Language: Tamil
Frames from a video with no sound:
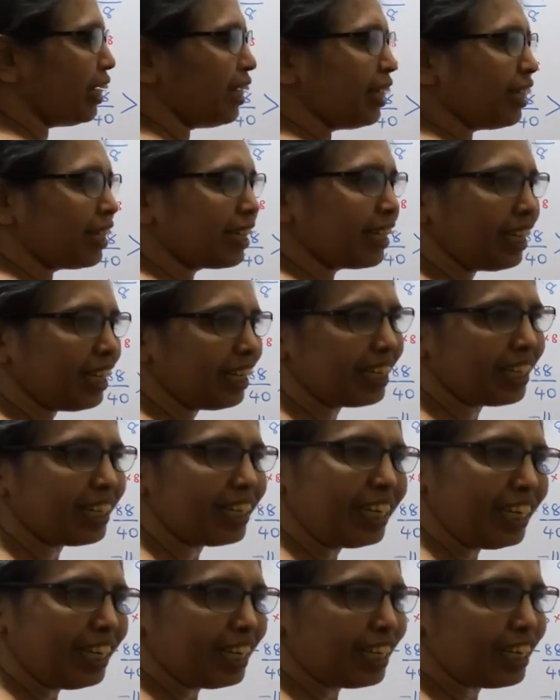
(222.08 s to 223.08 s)
என்ன இருக்கு
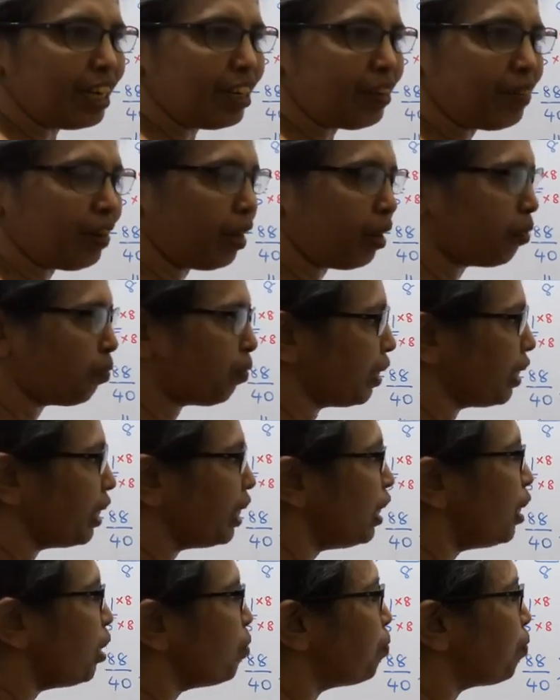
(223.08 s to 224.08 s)
ஈவன் நம்பர்
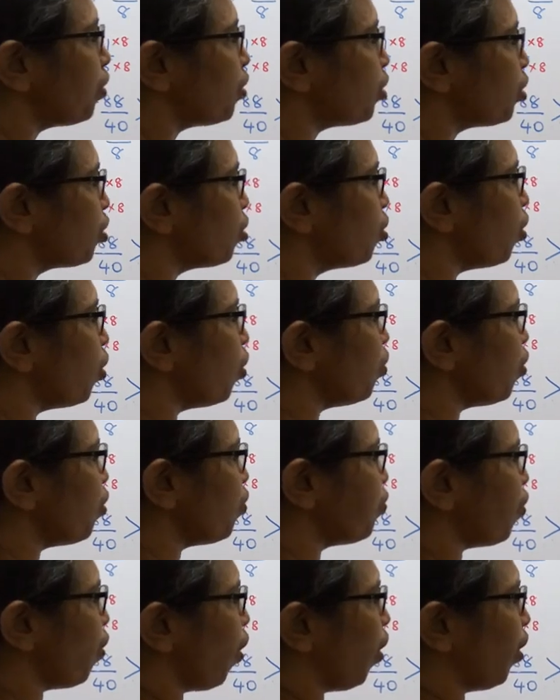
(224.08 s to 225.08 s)
இப்போ டூ
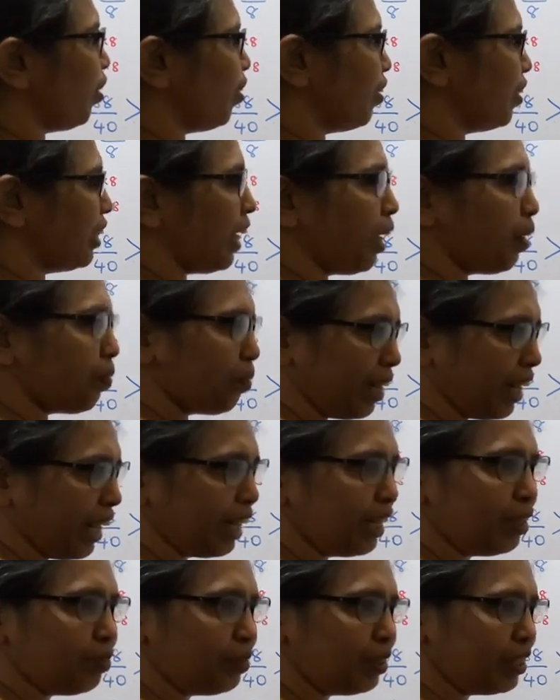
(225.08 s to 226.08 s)
ஃபோர் இருந்தால் நம்ம
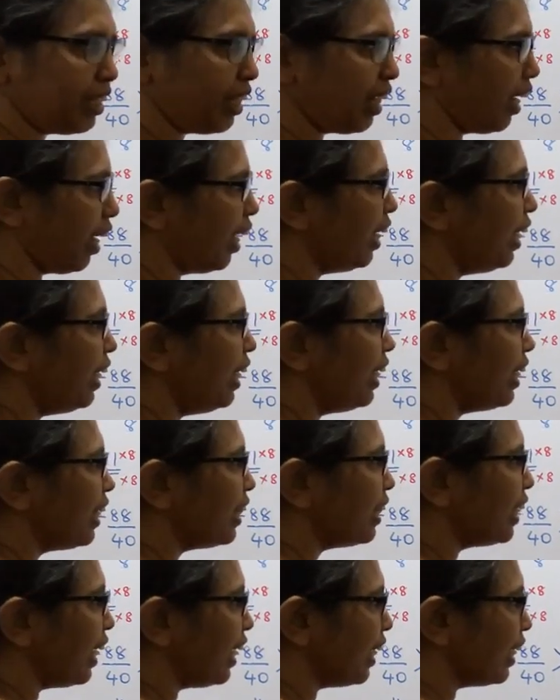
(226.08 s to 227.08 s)
கண்டுபிடிச்சிடலாம்
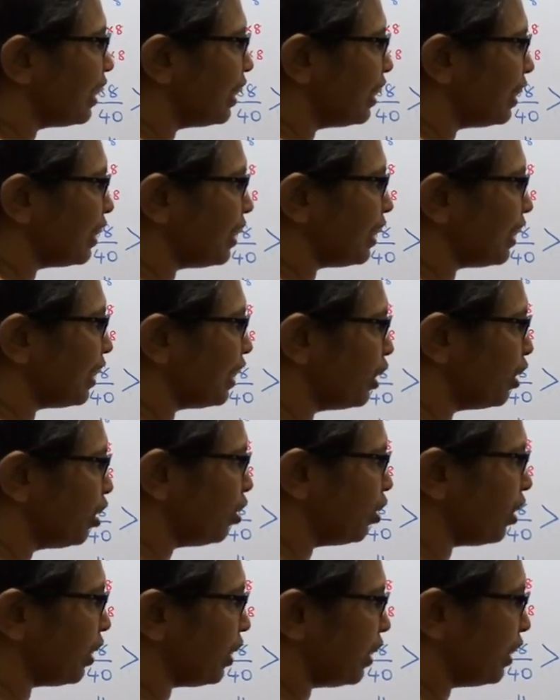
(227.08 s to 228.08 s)
இந்த
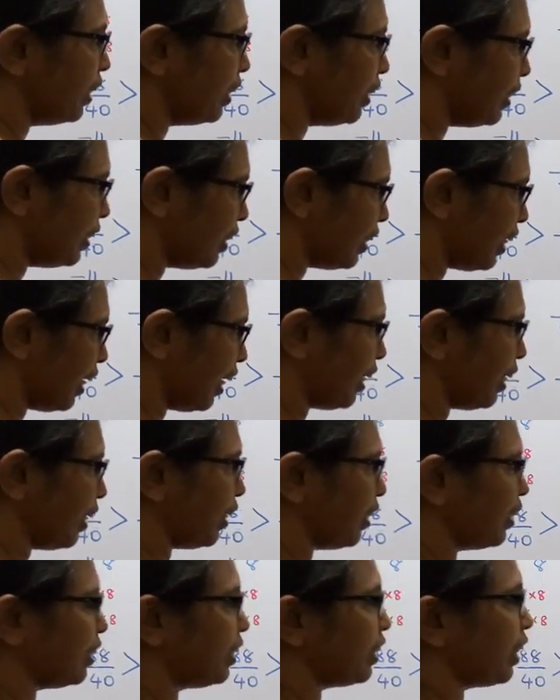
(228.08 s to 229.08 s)
இது இந்த
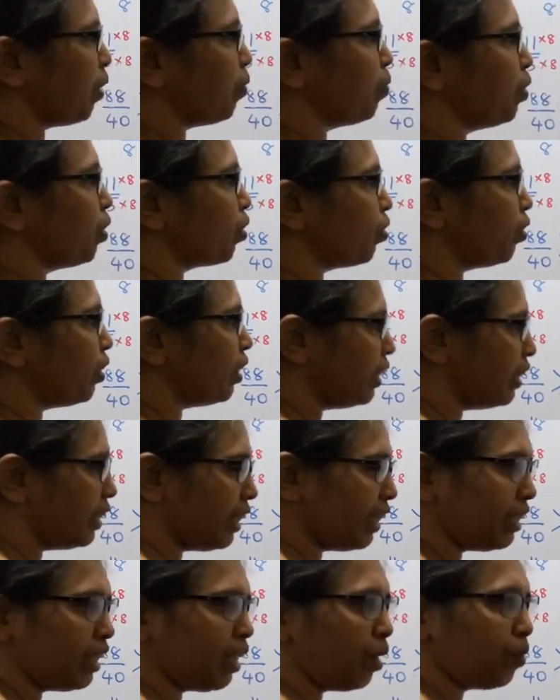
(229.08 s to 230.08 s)
டேபிளுக்கும்
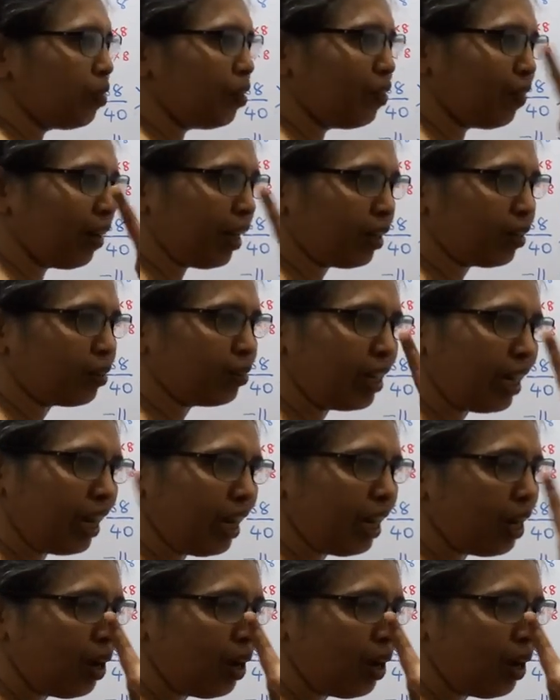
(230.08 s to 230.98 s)
இந்த டேபிளும் வரக்கூடிய